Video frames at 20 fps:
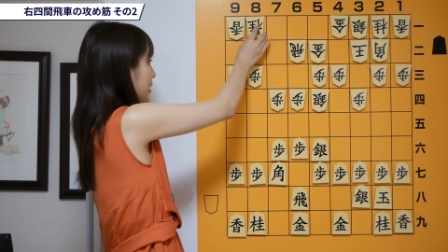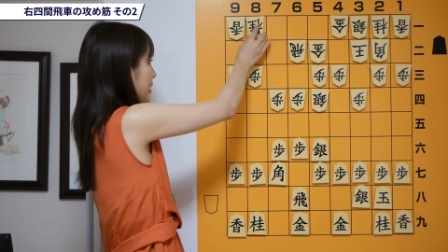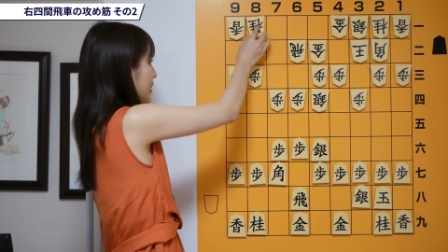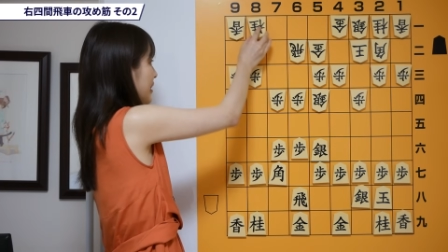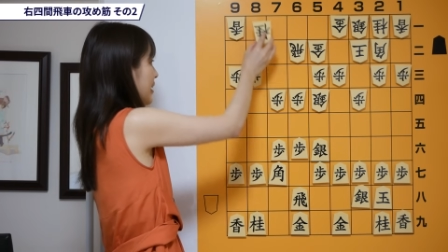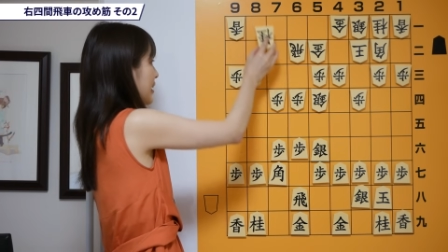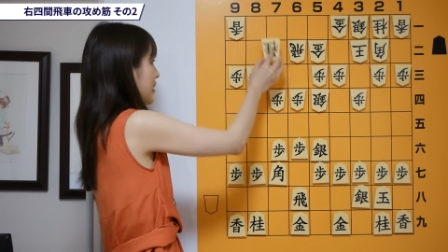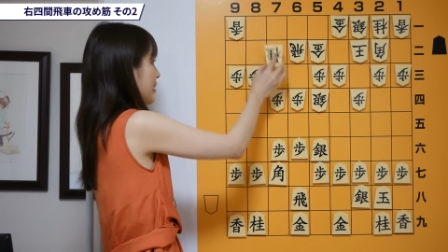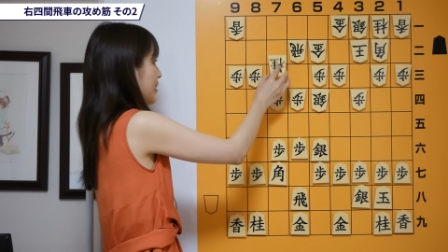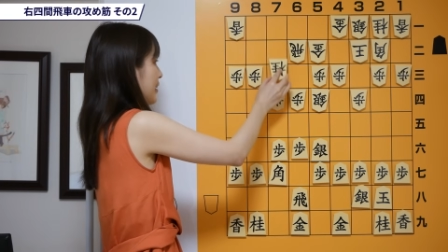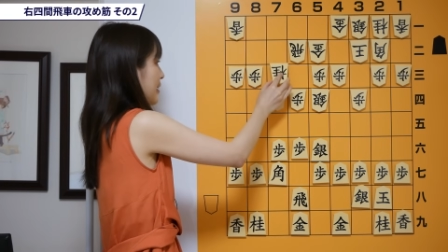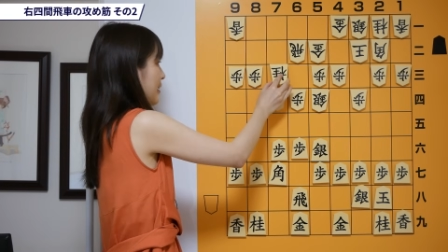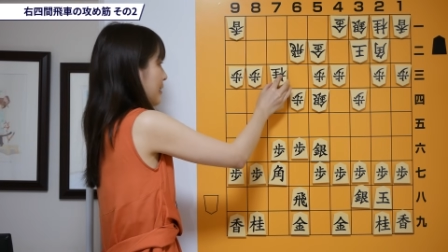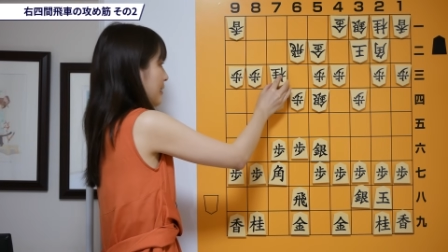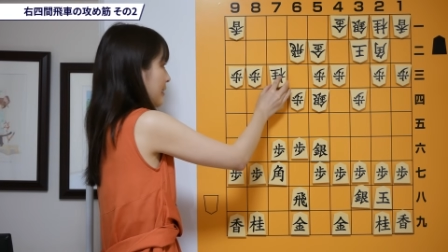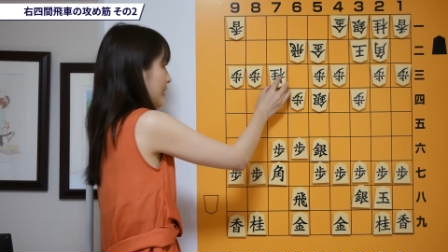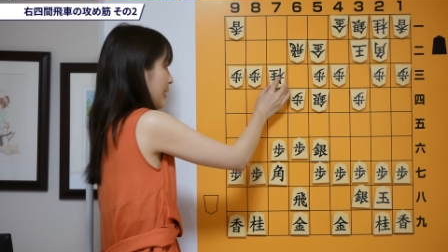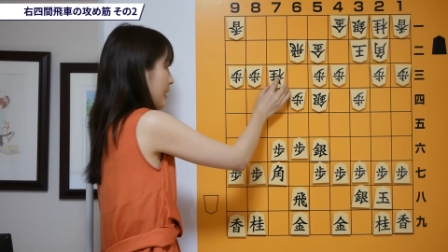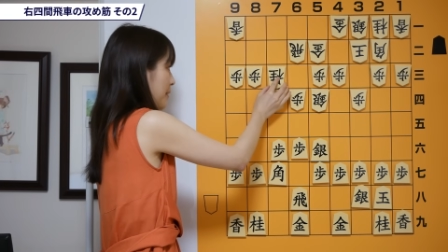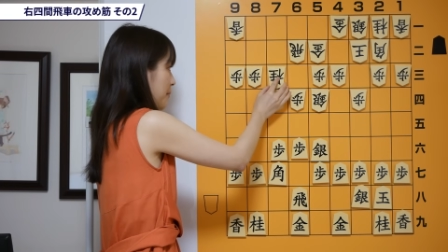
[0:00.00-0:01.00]
でなな三
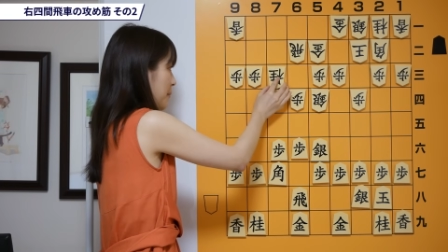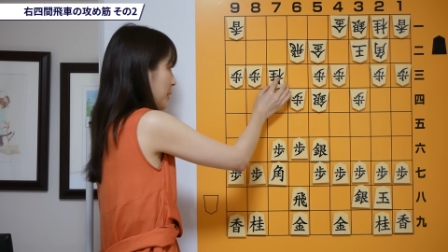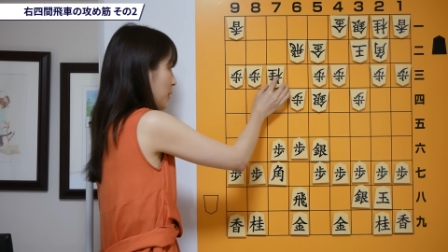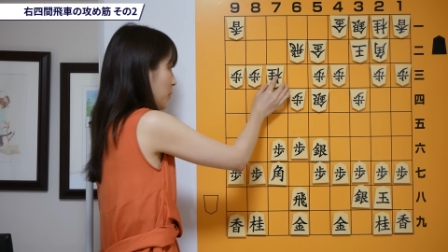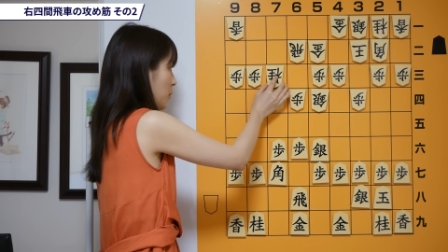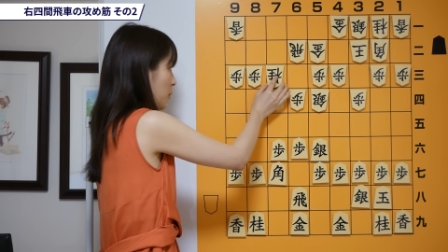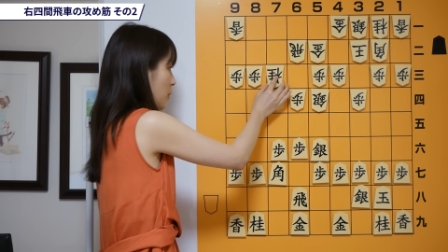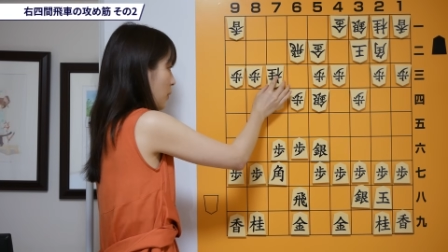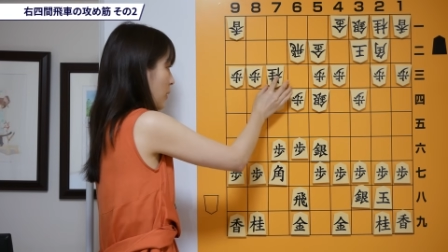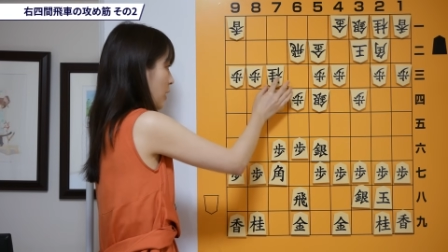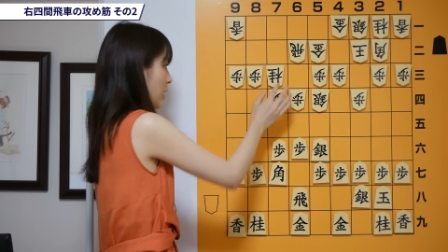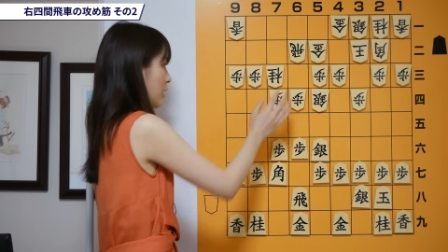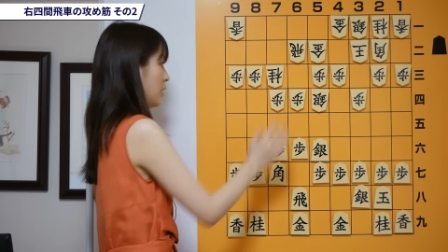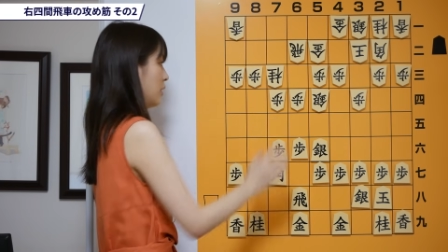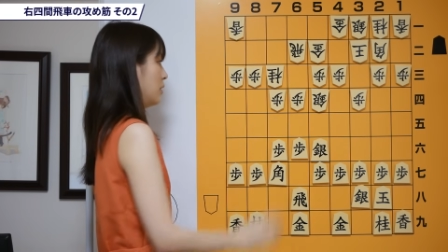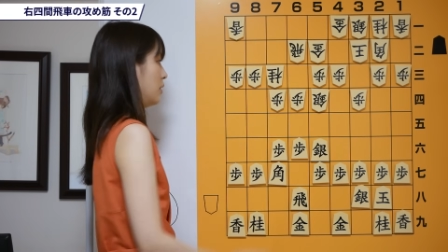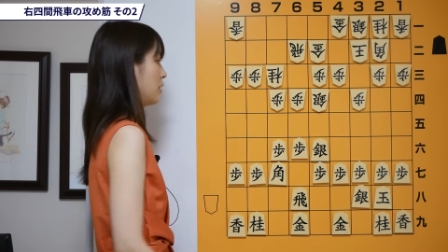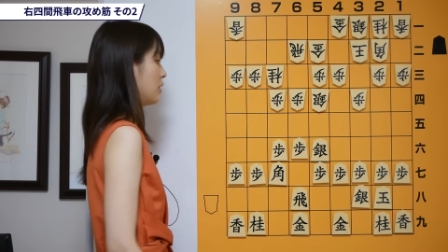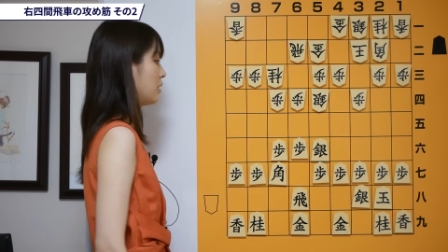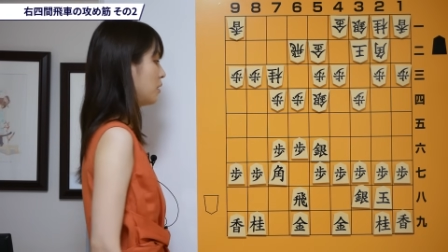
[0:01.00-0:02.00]
桂馬と跳
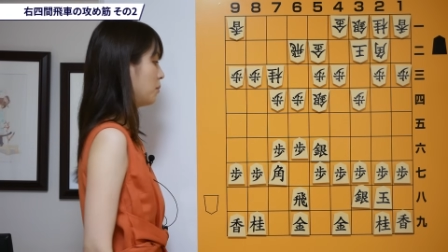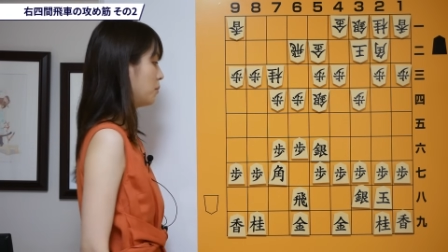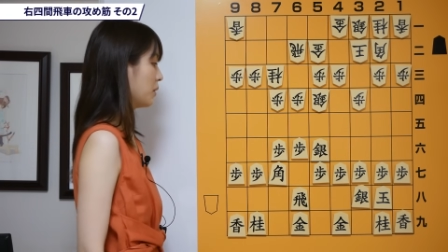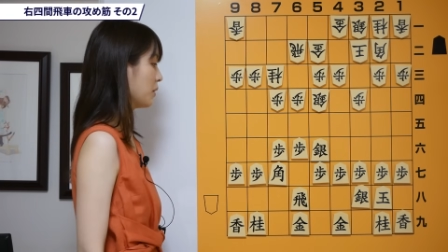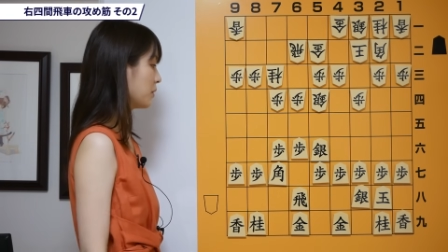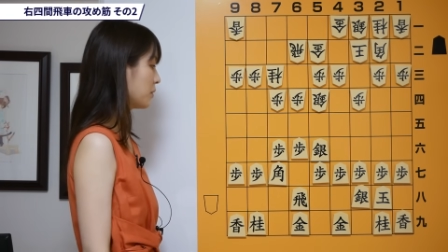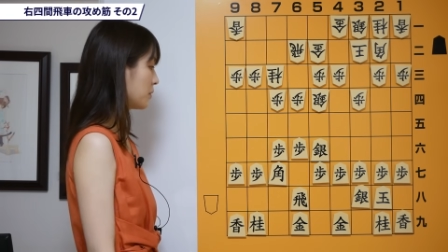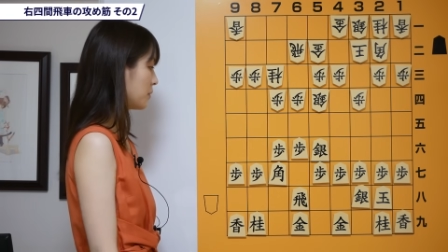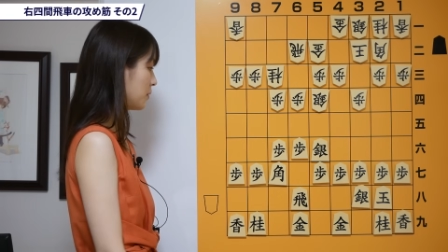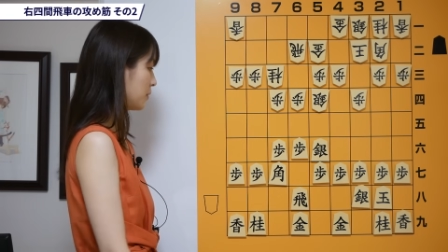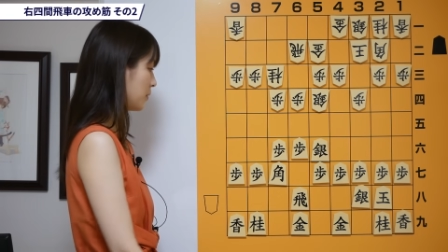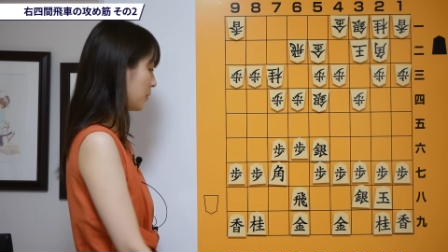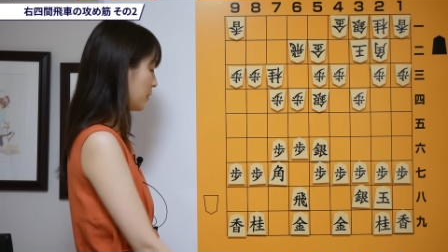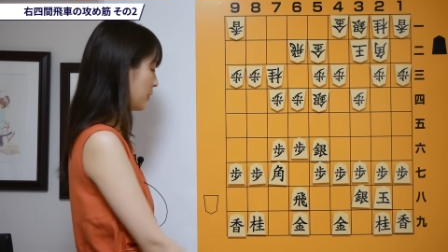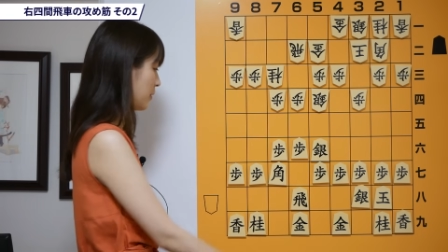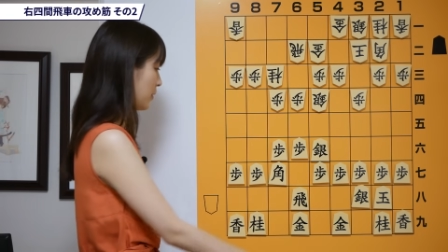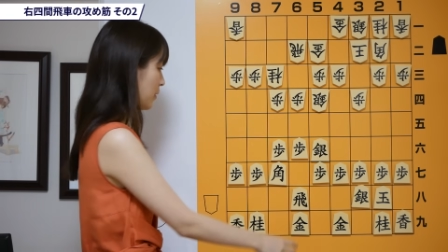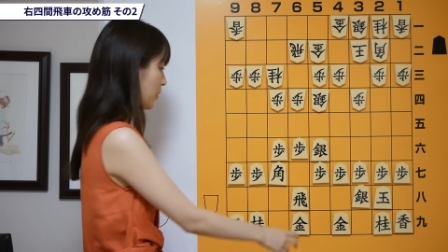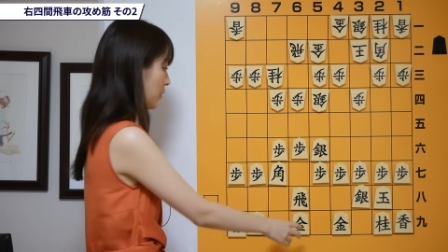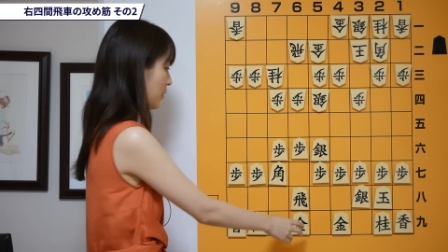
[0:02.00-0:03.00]
ねてきます。
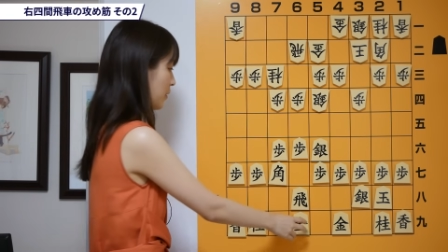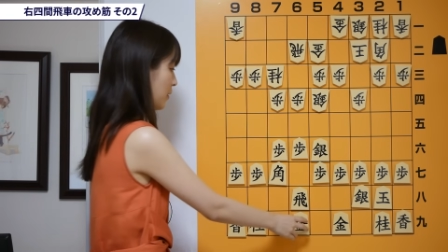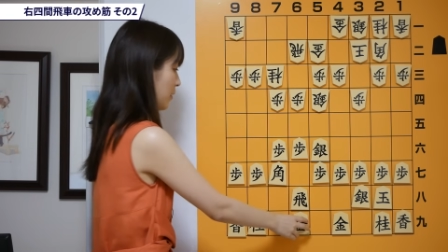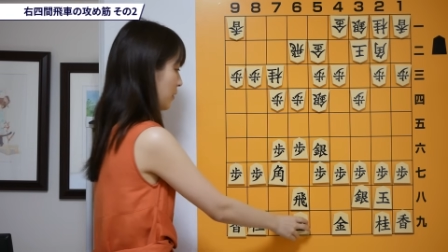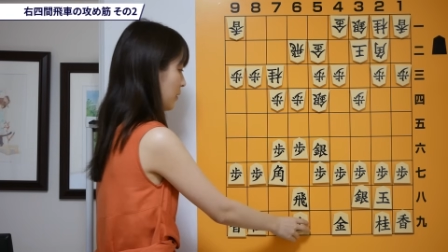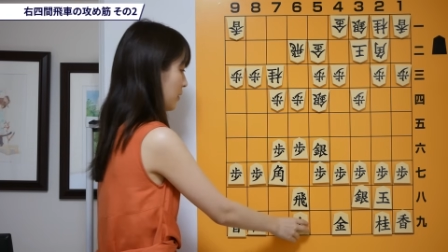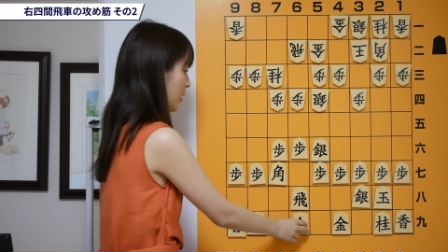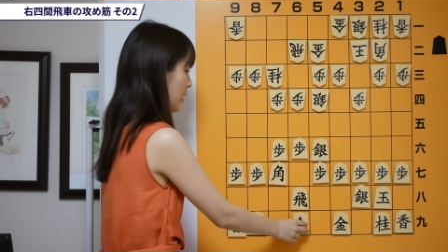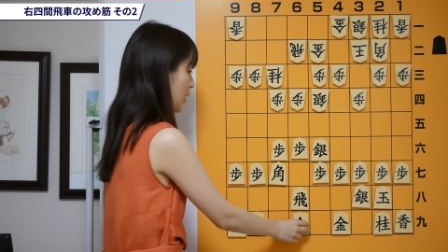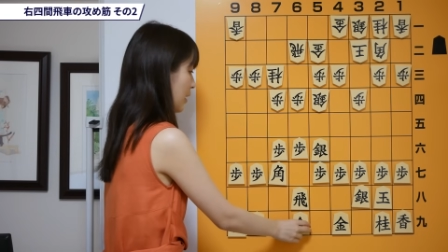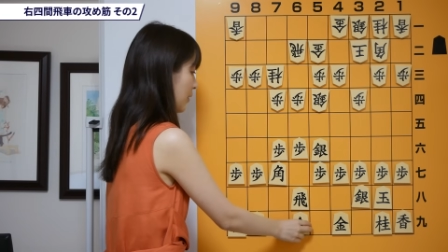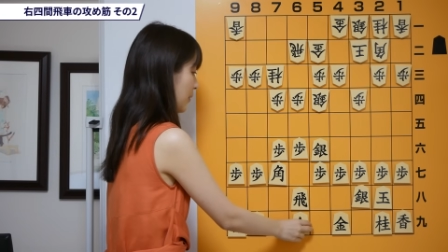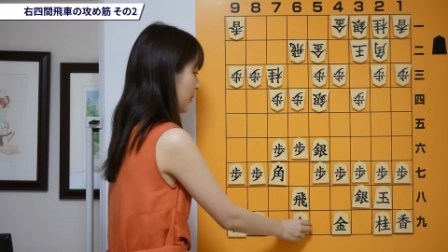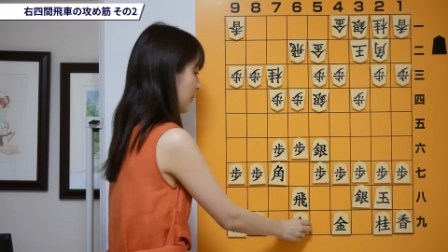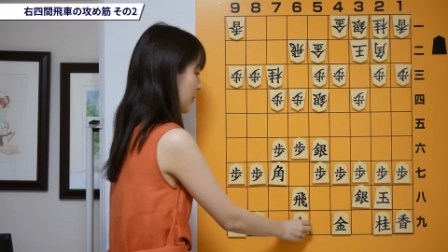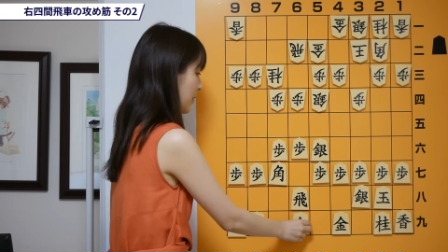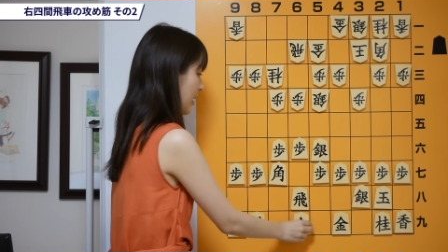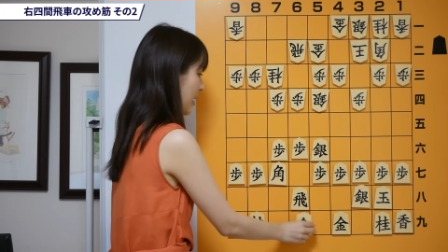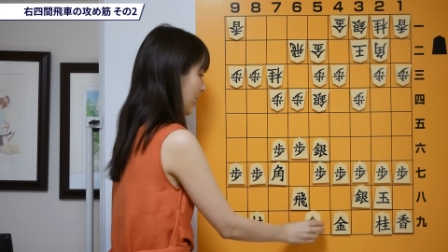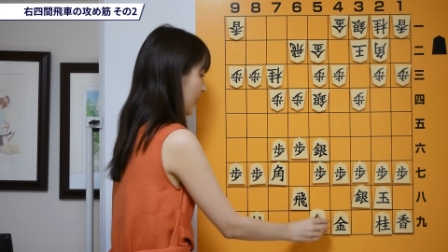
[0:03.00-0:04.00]
でこ
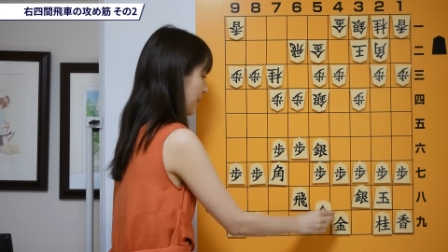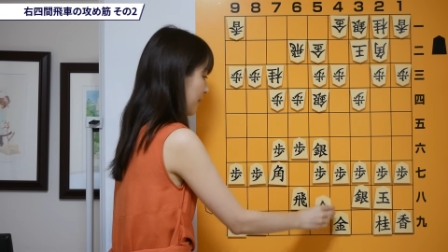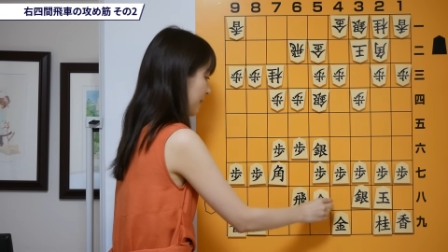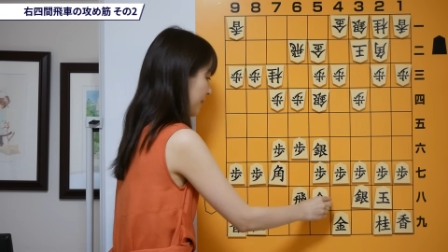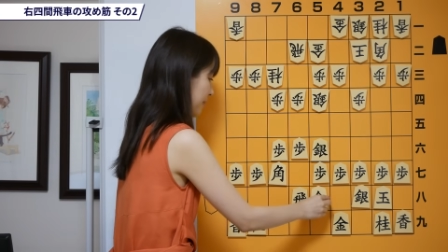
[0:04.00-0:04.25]
こで